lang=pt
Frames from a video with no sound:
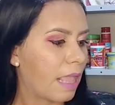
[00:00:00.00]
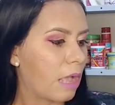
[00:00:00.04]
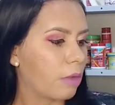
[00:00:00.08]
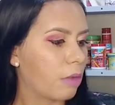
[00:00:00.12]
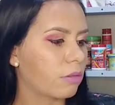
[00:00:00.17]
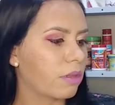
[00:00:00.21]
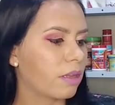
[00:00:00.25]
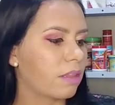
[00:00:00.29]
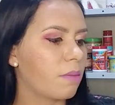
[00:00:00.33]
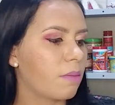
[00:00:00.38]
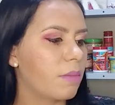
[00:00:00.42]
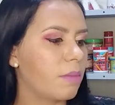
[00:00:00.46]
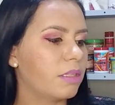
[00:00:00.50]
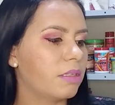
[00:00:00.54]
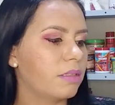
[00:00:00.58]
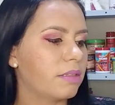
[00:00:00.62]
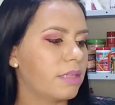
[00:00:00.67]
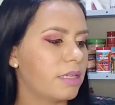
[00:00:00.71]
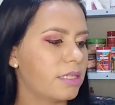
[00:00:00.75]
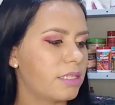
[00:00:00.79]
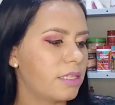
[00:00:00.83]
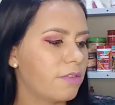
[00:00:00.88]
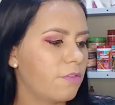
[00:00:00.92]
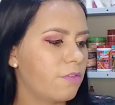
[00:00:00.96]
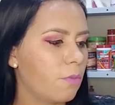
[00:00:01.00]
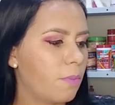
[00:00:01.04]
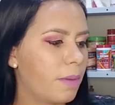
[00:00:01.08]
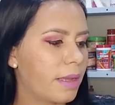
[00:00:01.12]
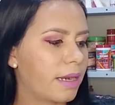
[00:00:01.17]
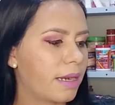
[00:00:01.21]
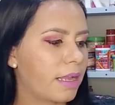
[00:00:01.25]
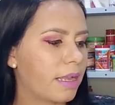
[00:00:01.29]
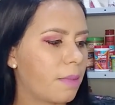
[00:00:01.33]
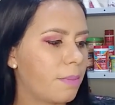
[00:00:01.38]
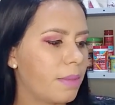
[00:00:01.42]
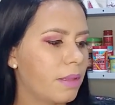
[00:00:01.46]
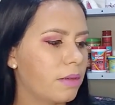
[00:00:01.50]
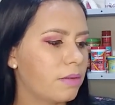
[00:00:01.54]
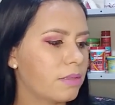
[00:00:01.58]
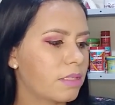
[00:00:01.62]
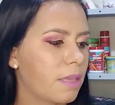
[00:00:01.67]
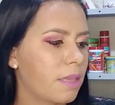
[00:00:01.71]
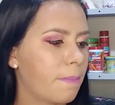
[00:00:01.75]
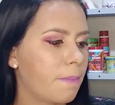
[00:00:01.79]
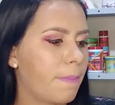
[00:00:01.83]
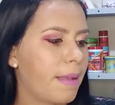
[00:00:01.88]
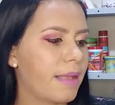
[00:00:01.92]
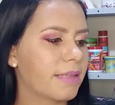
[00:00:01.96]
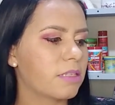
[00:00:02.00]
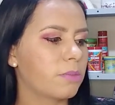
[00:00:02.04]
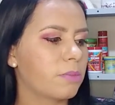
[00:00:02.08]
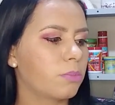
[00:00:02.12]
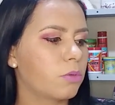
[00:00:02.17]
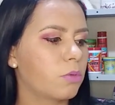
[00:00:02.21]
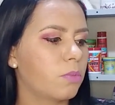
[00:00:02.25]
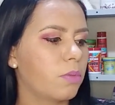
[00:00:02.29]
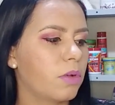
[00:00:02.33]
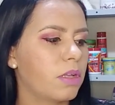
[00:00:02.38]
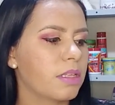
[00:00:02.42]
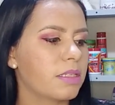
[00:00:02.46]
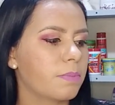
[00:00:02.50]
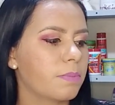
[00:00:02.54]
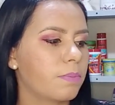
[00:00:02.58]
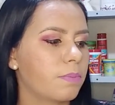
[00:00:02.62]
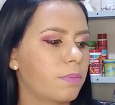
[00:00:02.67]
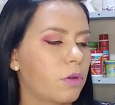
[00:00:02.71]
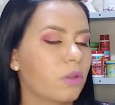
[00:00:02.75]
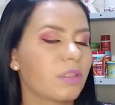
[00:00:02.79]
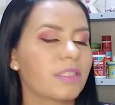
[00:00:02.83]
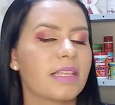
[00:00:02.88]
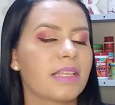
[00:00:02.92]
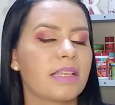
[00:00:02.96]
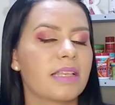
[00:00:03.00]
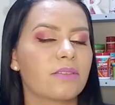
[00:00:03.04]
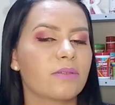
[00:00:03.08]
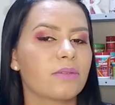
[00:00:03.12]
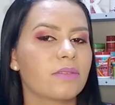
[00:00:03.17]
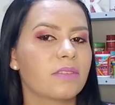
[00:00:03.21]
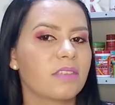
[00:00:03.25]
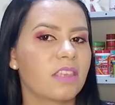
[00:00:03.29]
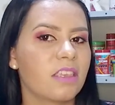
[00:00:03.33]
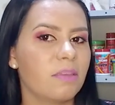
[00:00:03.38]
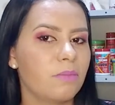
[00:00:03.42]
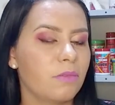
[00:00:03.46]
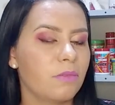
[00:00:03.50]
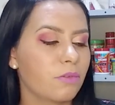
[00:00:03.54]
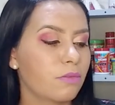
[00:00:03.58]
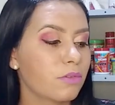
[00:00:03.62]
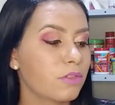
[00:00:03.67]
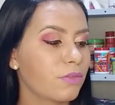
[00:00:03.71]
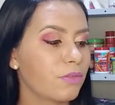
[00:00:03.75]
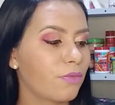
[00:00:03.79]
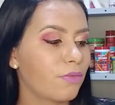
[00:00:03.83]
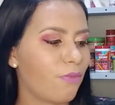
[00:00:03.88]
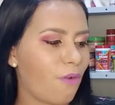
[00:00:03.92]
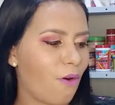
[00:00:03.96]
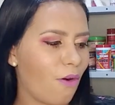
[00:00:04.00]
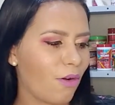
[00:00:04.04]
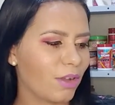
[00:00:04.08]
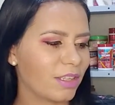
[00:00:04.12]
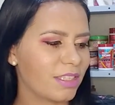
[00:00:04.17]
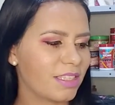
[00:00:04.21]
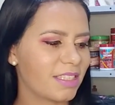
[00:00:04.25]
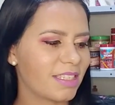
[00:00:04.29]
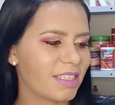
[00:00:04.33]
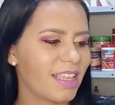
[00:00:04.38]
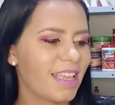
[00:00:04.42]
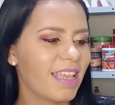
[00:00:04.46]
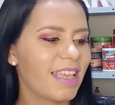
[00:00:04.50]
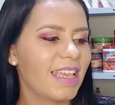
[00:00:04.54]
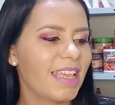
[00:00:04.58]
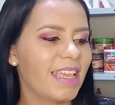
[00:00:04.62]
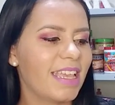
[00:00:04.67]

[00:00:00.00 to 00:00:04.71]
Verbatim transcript: É um tratamento intensivo para cabelos que passam por processos químicos fortes.